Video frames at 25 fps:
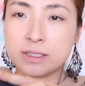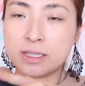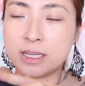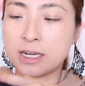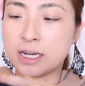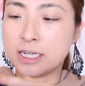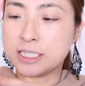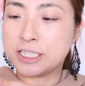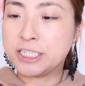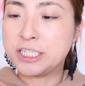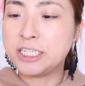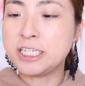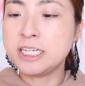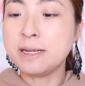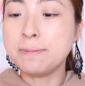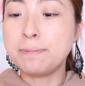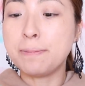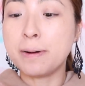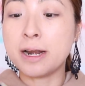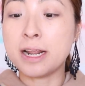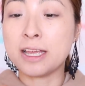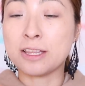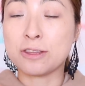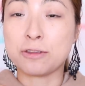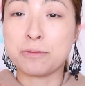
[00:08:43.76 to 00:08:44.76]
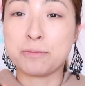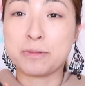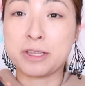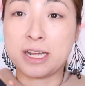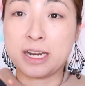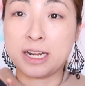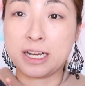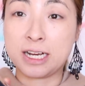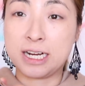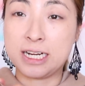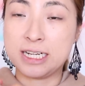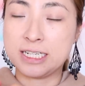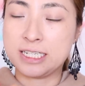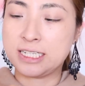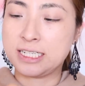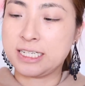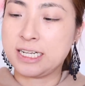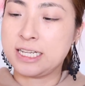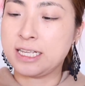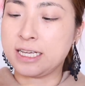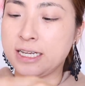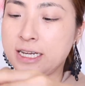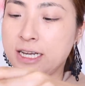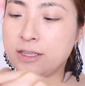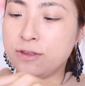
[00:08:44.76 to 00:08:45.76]
なんか G パレットみたいな感じ
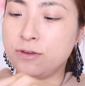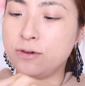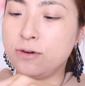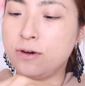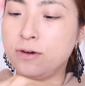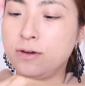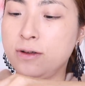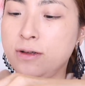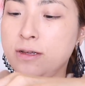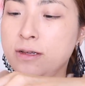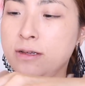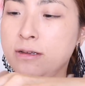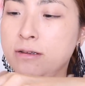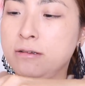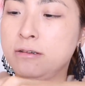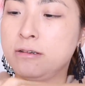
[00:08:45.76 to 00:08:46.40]
なんだけど